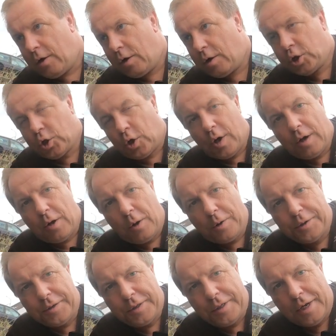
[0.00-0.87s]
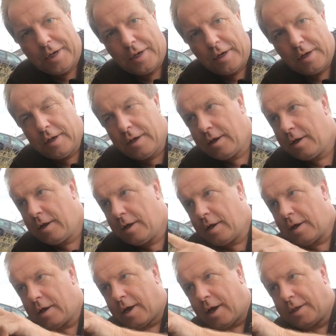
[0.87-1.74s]
und schon könnt ihr
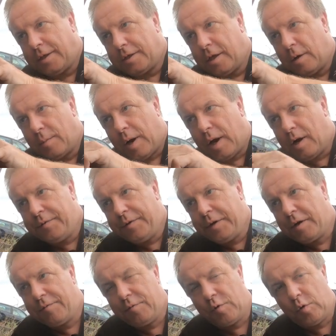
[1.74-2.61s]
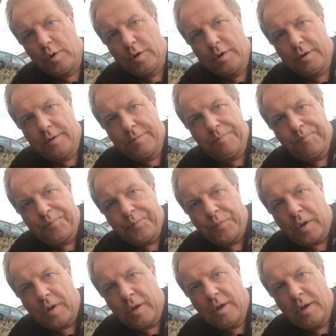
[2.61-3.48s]
ganz normal wie gewohnt
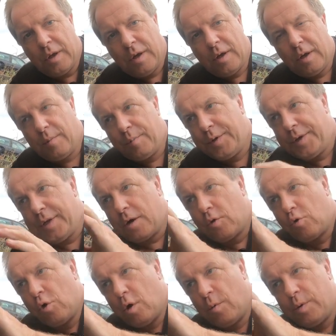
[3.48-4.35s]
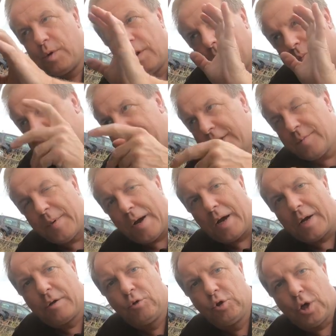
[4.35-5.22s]
mit der Kurbel, mit dem
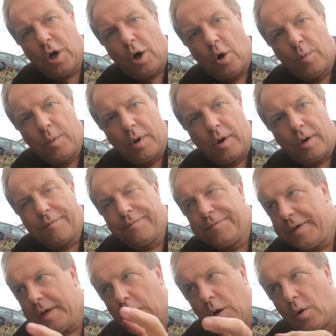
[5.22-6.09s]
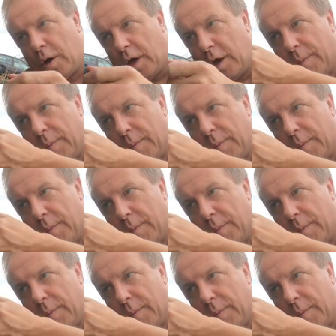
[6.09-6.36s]
Akkuschrauber, wie auch